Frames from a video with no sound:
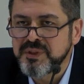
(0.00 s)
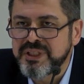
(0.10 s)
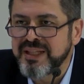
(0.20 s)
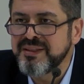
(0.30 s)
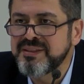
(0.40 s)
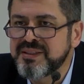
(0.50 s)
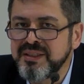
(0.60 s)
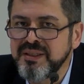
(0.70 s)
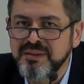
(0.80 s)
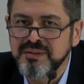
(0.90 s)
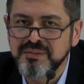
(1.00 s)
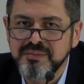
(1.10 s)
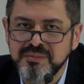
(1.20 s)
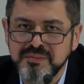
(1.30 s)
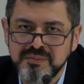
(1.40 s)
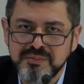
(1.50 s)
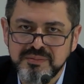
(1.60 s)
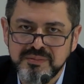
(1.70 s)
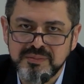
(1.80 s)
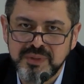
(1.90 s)
kendisini
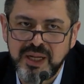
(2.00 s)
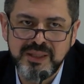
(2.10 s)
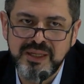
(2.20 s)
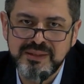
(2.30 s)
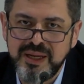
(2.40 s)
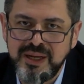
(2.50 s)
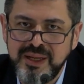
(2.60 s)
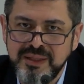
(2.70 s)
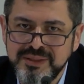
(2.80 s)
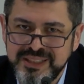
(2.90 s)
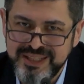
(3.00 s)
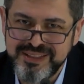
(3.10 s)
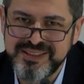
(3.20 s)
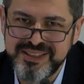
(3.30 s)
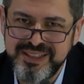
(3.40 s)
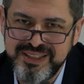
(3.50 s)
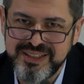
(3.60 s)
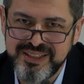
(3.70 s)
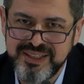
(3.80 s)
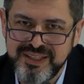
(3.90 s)
Allah Teala'nın kendisini
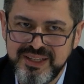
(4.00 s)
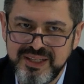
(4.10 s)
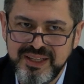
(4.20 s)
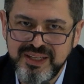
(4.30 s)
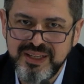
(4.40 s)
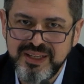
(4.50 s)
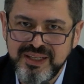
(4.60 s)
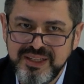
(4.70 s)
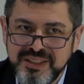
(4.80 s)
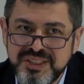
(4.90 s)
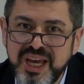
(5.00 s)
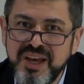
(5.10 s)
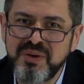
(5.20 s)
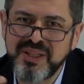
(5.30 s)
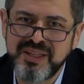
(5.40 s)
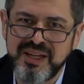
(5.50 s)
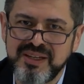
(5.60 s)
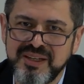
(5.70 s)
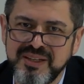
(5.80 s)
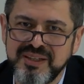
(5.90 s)
şehvetten
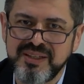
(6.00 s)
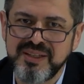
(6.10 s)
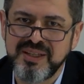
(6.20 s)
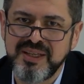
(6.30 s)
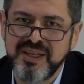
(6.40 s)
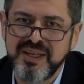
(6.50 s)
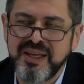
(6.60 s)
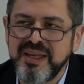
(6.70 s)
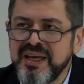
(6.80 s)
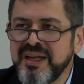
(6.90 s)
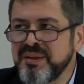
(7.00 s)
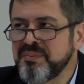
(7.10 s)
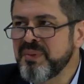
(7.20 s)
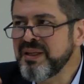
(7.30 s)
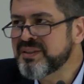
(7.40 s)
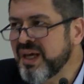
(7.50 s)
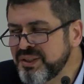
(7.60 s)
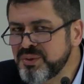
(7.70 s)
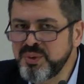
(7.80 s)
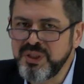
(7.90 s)
yani ben
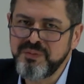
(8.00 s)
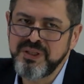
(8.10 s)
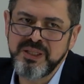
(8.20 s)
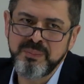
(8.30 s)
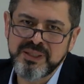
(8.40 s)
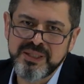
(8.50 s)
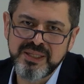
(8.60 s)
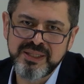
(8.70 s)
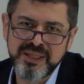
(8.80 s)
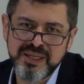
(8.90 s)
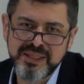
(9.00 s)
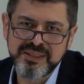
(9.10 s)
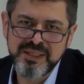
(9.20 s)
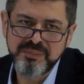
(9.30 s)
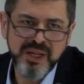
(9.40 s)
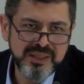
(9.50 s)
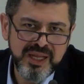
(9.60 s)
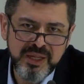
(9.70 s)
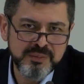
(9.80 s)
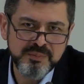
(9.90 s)
sadece dünyevi nimetlere dalar giderim.
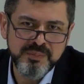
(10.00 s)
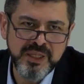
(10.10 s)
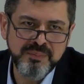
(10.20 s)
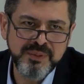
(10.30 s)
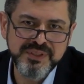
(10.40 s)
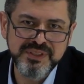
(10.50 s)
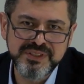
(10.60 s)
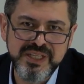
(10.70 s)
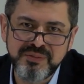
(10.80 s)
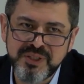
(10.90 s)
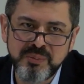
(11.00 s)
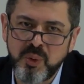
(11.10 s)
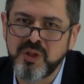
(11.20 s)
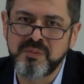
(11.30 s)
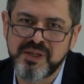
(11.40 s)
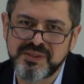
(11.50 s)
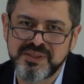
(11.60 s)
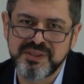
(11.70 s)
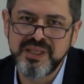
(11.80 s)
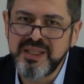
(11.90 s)
Allah'a benim bir zevkim
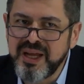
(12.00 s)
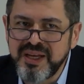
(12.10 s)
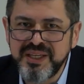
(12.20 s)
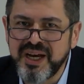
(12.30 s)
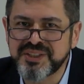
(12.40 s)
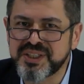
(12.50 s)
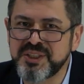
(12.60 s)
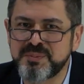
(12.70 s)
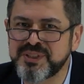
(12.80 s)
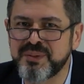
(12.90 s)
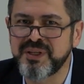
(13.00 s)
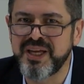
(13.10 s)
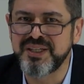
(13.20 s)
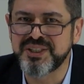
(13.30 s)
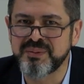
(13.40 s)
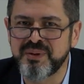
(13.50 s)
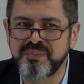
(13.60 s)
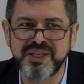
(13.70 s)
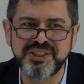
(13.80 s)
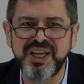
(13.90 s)
olmaz. İlahi aşka hiçbir zaman erişemem.
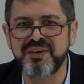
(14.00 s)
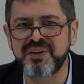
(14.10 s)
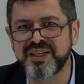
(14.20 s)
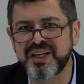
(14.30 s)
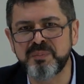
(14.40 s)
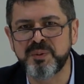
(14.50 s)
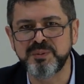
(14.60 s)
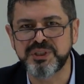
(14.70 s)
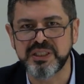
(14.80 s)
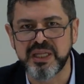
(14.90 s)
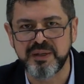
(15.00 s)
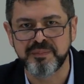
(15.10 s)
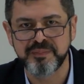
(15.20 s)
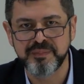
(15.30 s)
Ben şehvete kapılmış giderim